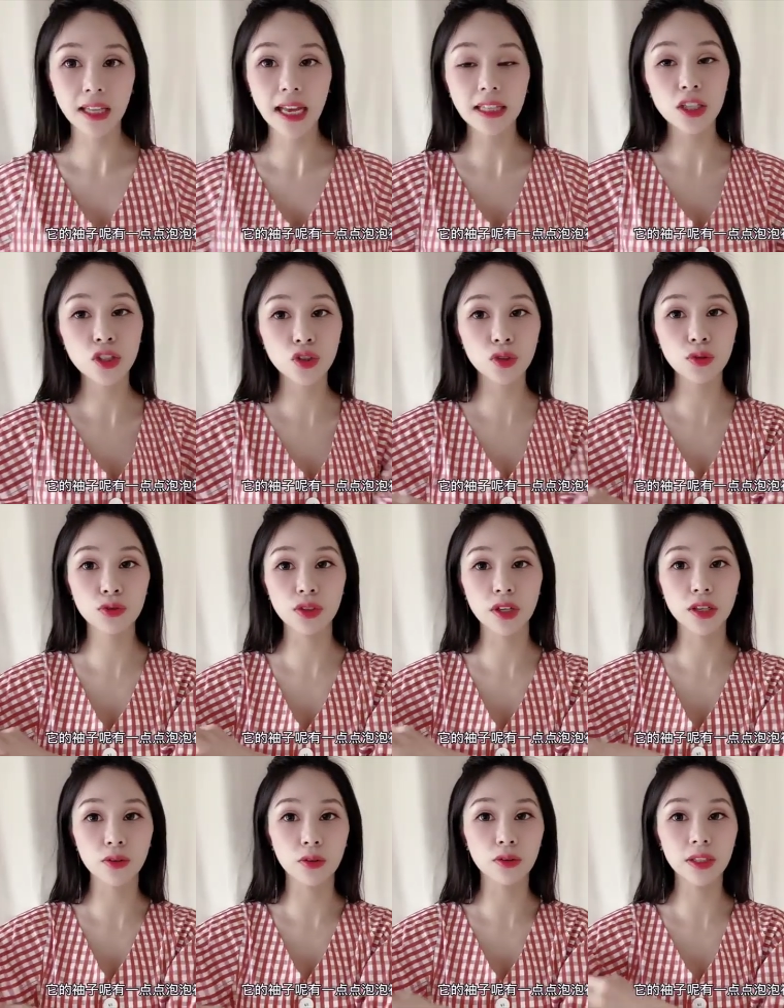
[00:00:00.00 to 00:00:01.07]
的袖子
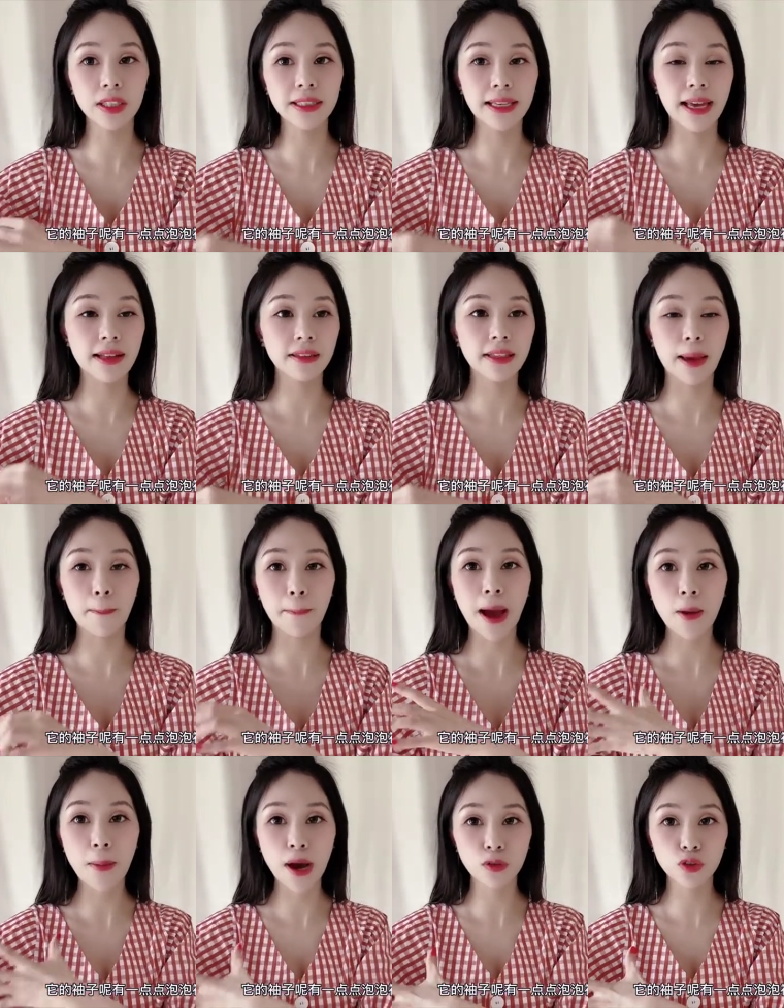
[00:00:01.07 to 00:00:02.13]
呢，有一点点
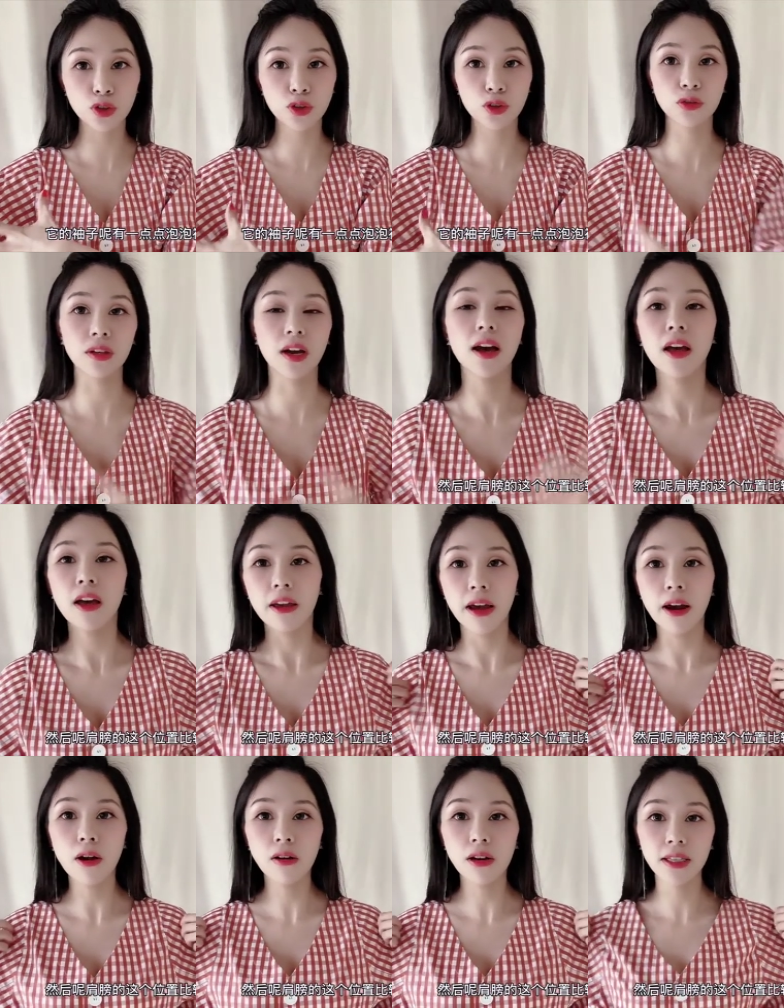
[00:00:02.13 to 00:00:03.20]
泡泡袖的。
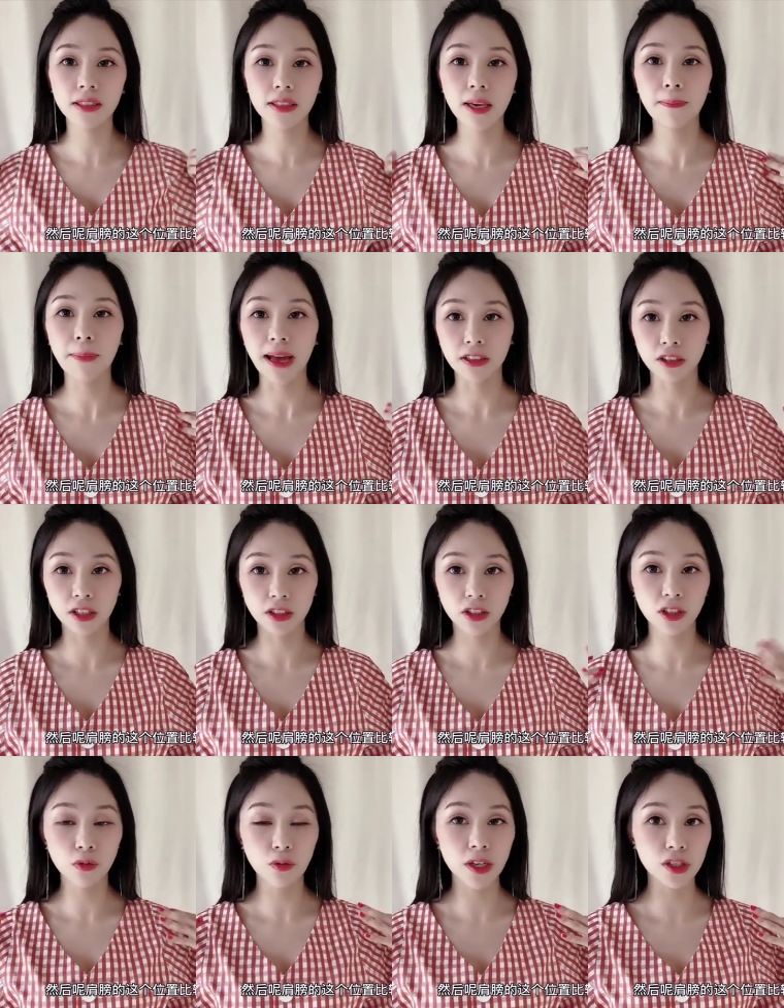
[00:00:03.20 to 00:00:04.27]
然后呢，肩膀呢，这
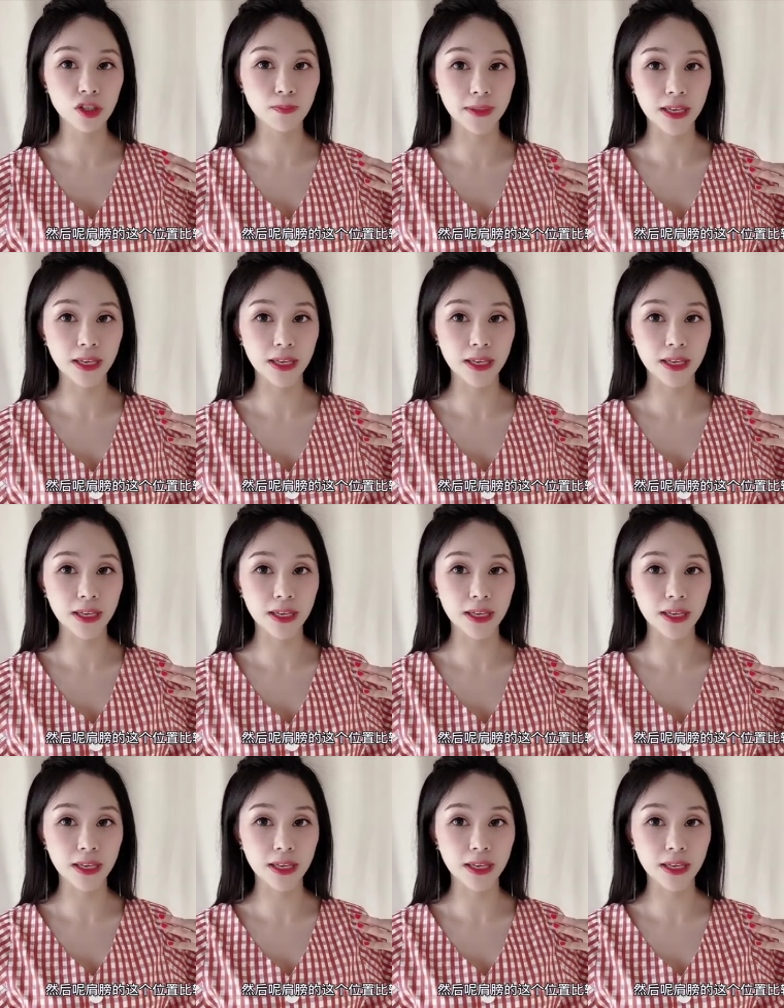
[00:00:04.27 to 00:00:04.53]
个位置比较